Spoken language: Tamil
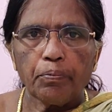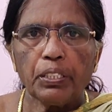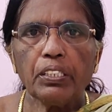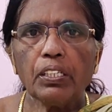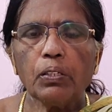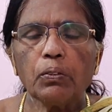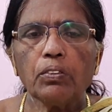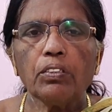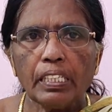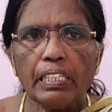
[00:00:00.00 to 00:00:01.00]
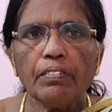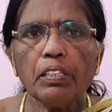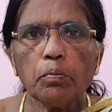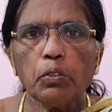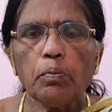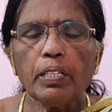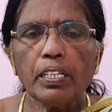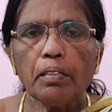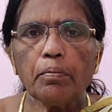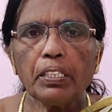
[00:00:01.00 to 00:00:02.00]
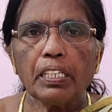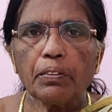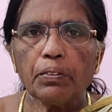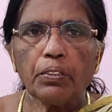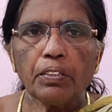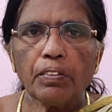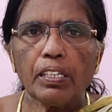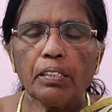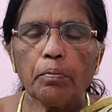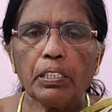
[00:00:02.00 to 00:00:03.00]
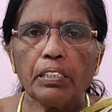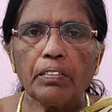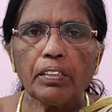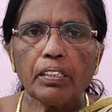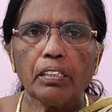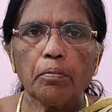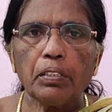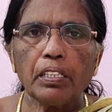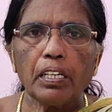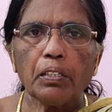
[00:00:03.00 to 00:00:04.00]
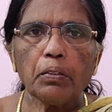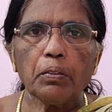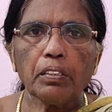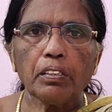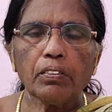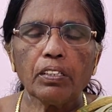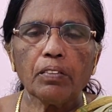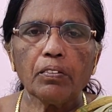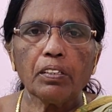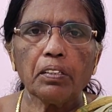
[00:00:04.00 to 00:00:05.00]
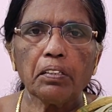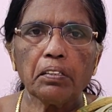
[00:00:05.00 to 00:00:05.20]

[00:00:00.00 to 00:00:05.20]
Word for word: பெண்களும் கணவனை முழுமையாக நம்பி கணவனோட வாழணுமே தவிர இப்படி யாரோ ஒருத்தனோட ஒரு